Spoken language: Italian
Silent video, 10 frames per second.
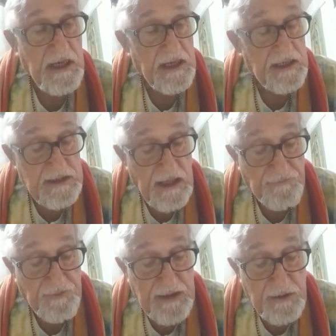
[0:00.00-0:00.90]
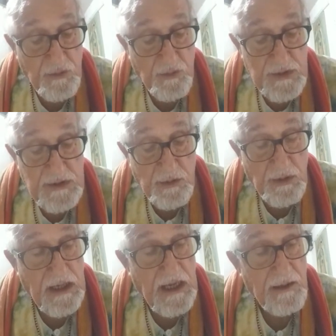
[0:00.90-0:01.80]
che ci ha fatto questo
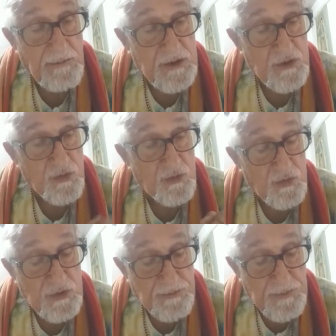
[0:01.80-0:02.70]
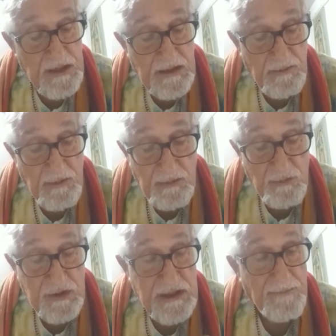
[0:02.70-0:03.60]
regalo, ma sotto spinta
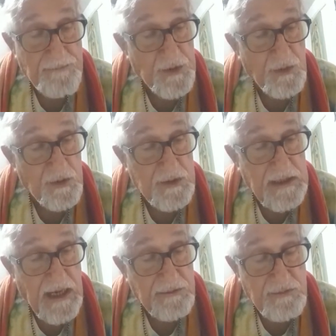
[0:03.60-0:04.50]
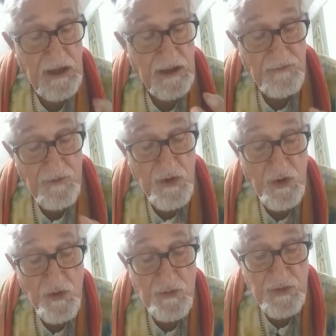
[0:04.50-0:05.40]
abbiamo tanto lottato e anche voi
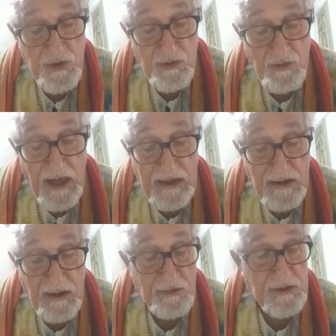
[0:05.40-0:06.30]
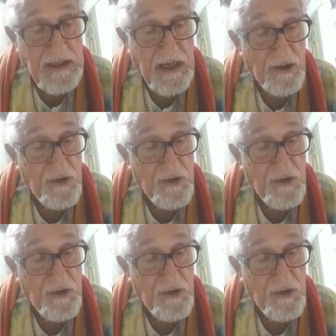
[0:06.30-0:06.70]
continuate a lottare,